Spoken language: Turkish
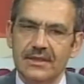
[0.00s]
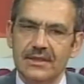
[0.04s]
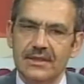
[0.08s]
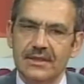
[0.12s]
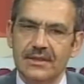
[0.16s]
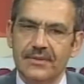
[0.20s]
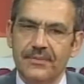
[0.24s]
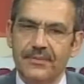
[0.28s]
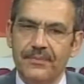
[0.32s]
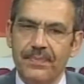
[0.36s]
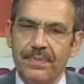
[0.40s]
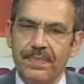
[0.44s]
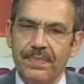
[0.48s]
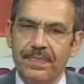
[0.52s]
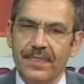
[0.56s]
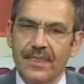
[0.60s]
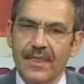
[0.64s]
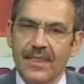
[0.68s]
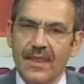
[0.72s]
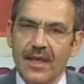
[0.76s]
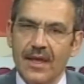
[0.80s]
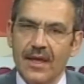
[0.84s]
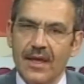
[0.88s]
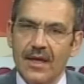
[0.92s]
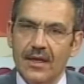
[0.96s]

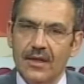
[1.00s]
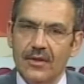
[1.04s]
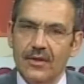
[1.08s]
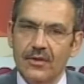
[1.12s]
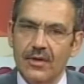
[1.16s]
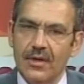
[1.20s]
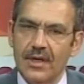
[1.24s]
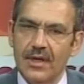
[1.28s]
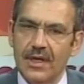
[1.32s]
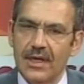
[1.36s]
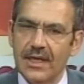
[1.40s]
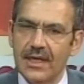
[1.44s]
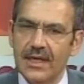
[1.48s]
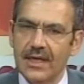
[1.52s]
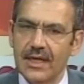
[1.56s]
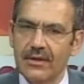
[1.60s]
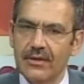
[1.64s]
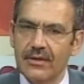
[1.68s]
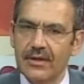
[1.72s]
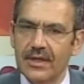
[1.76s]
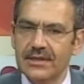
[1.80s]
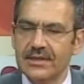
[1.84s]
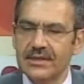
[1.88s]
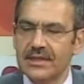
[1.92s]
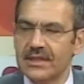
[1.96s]
e, yörelere
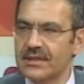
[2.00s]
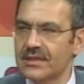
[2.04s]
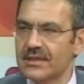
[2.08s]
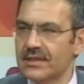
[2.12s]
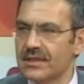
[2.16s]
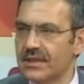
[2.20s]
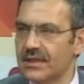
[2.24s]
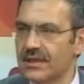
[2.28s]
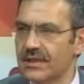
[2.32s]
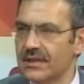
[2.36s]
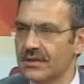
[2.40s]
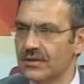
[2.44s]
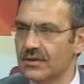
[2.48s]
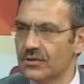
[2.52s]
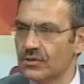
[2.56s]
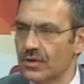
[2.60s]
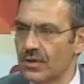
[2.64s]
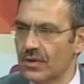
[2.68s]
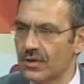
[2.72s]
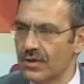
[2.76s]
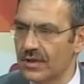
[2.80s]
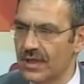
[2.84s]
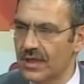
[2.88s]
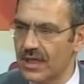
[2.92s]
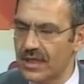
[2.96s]
göre çeşitli
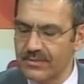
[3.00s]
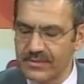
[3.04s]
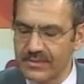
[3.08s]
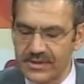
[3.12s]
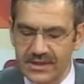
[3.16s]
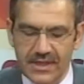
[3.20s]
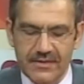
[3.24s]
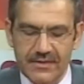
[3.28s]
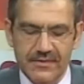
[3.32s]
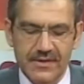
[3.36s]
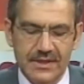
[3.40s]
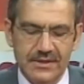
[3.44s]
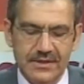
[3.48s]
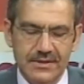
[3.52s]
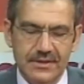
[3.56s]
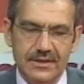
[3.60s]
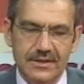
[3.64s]
sorunlarımız da var.